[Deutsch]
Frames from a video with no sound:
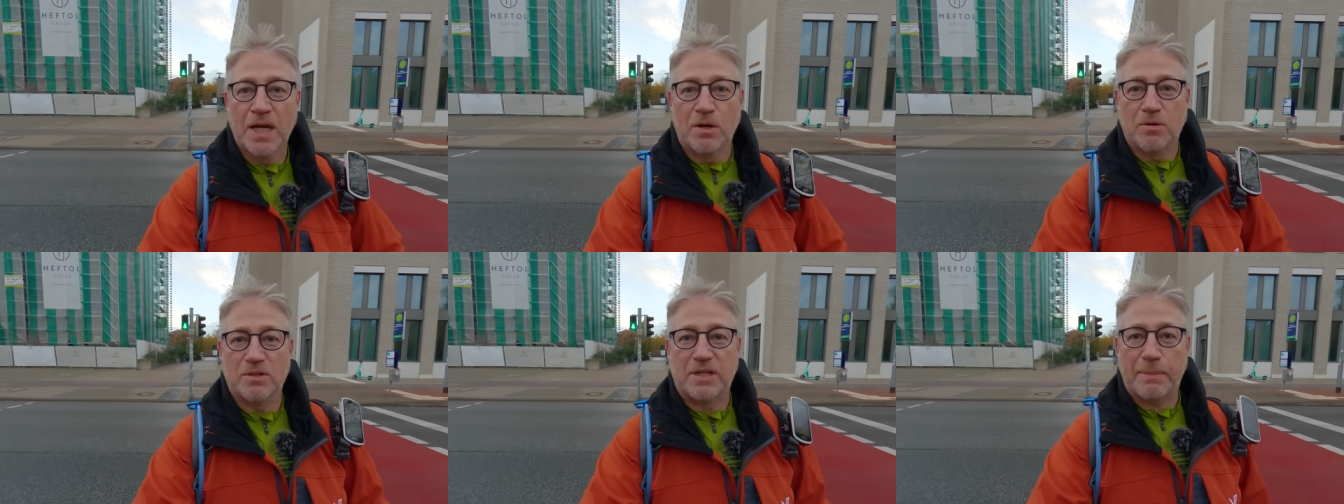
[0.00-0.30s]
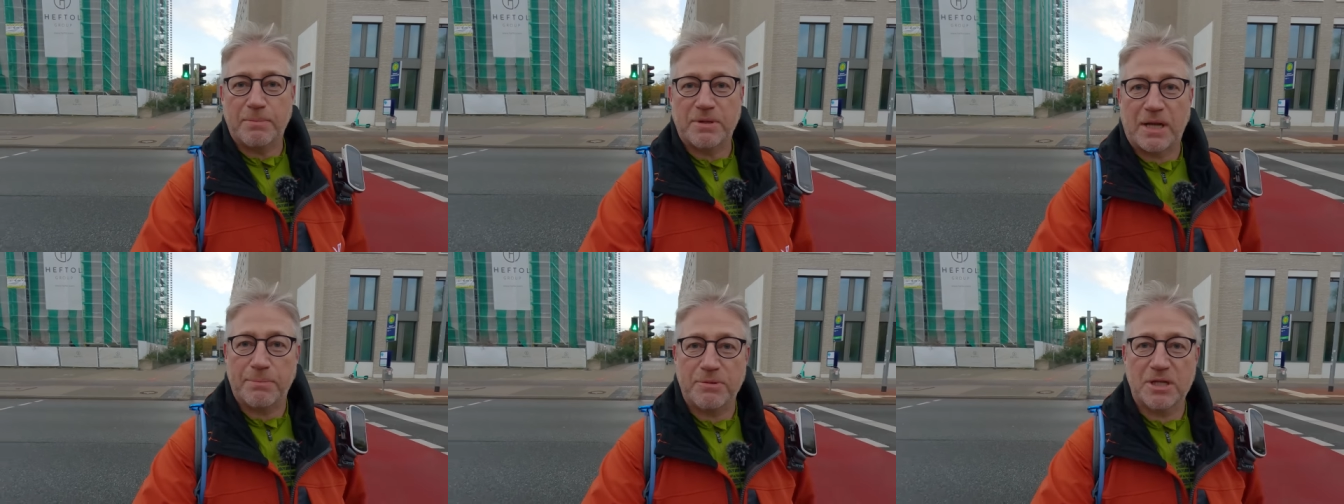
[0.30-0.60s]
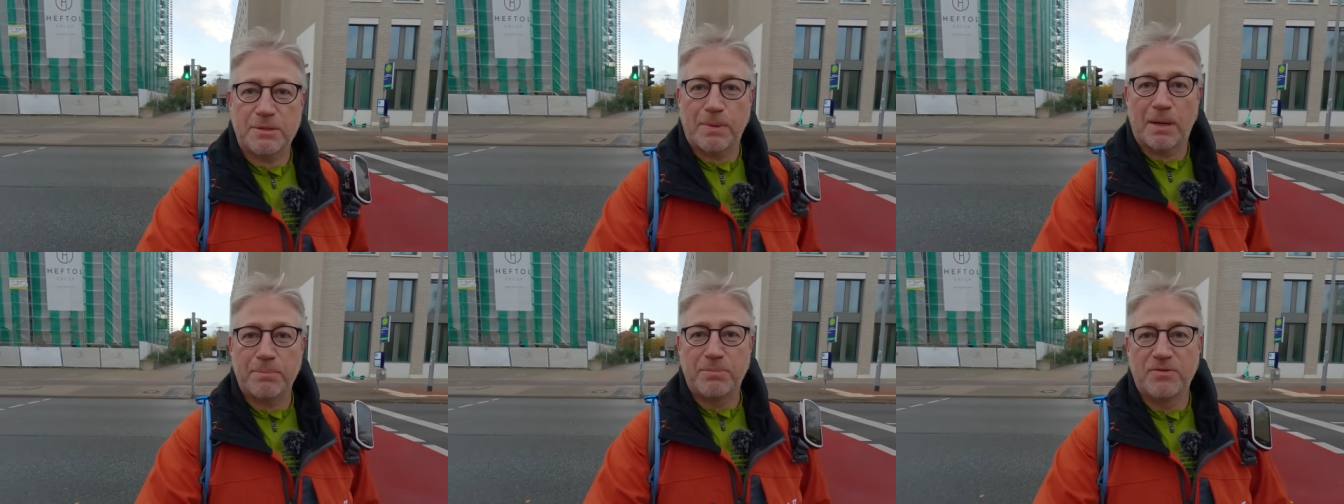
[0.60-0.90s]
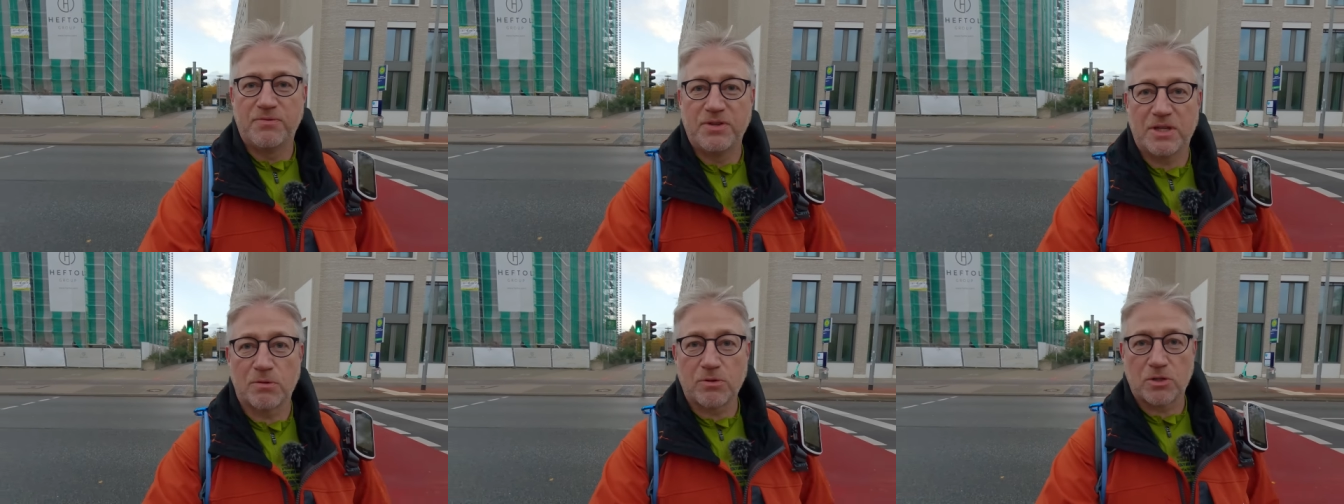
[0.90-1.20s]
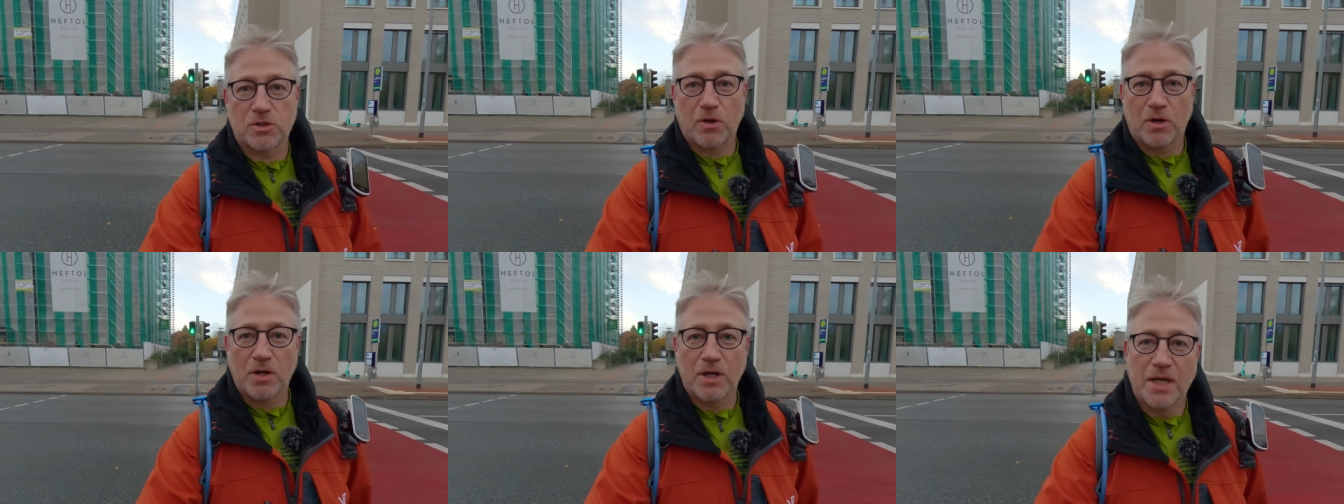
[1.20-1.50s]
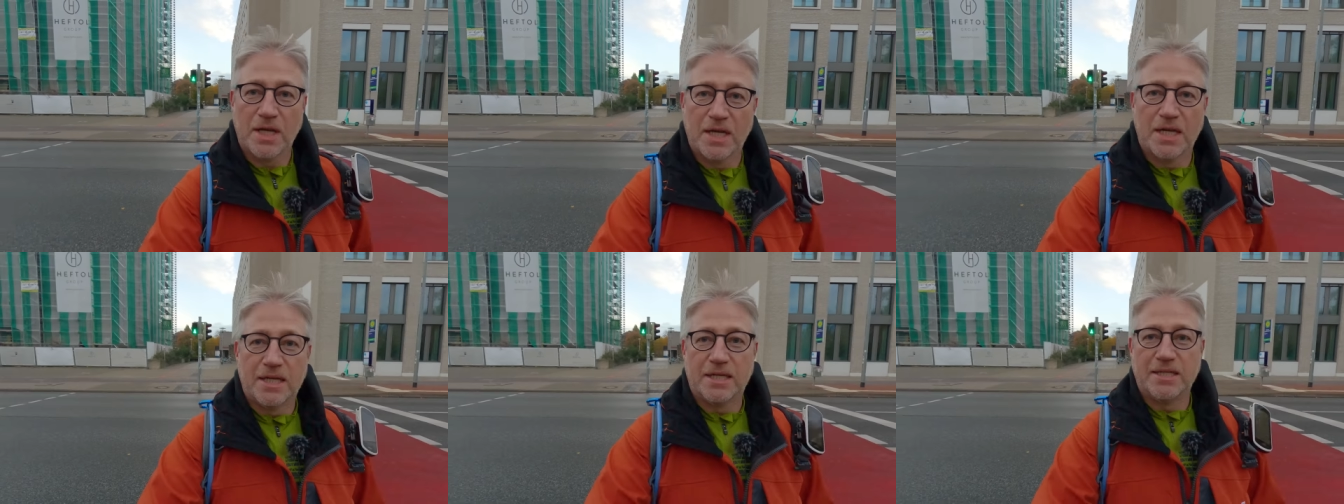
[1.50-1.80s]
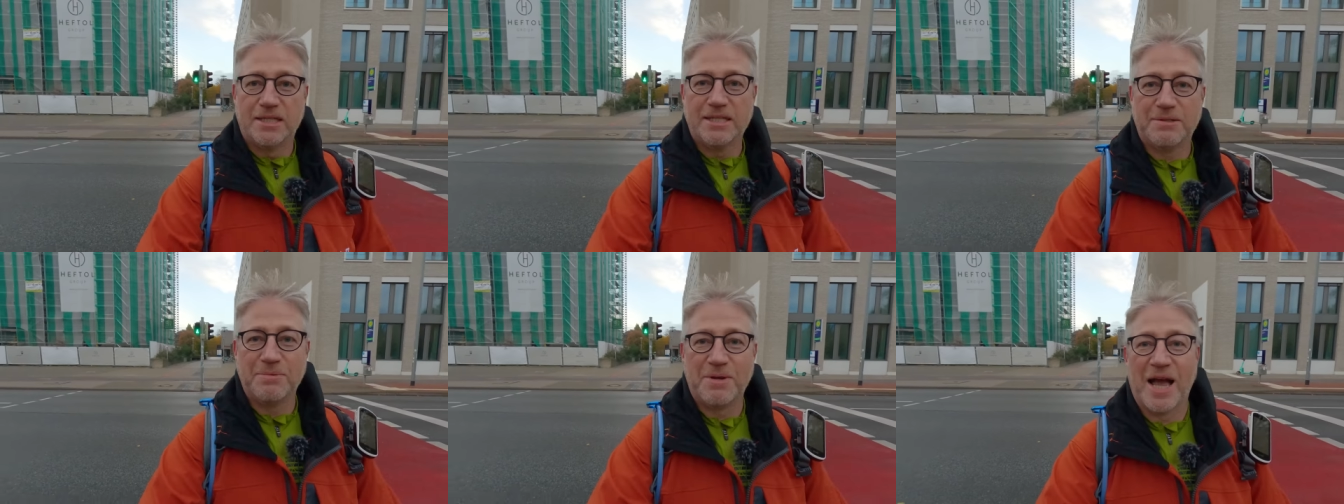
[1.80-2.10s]
Und damit habe ich mein Bewegungssoll in
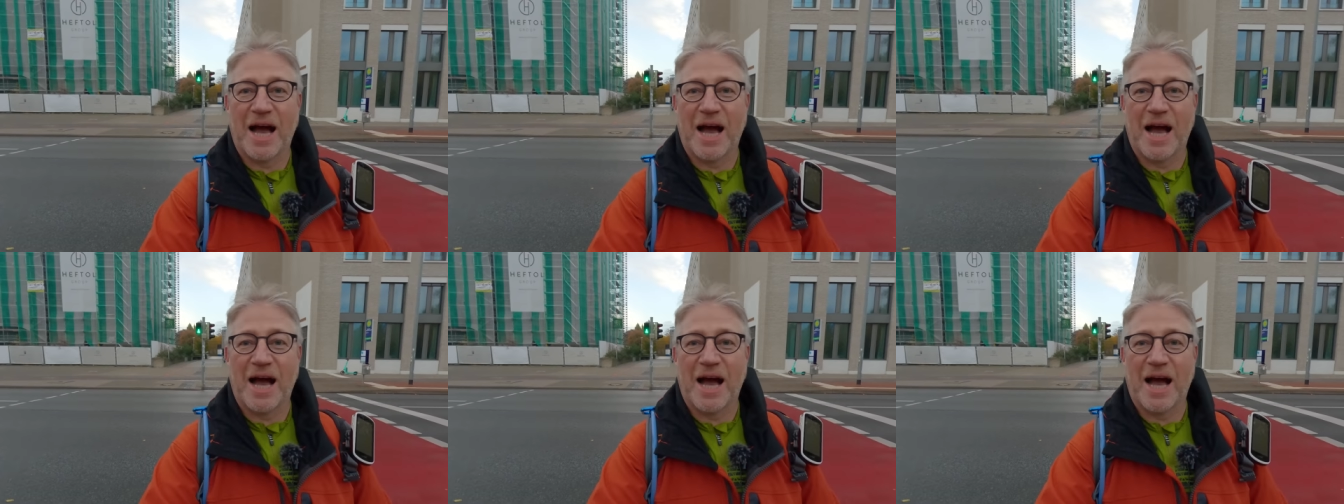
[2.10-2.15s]
diesem